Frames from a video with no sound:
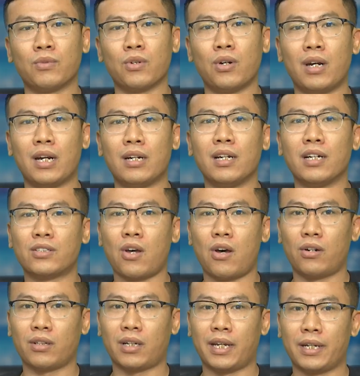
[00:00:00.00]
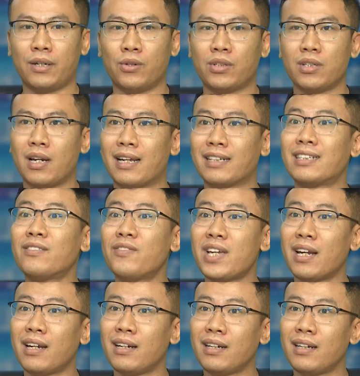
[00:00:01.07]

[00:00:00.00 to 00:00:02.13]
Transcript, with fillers: chúng tôi là lựa chọn cái đối tượng là sinh viên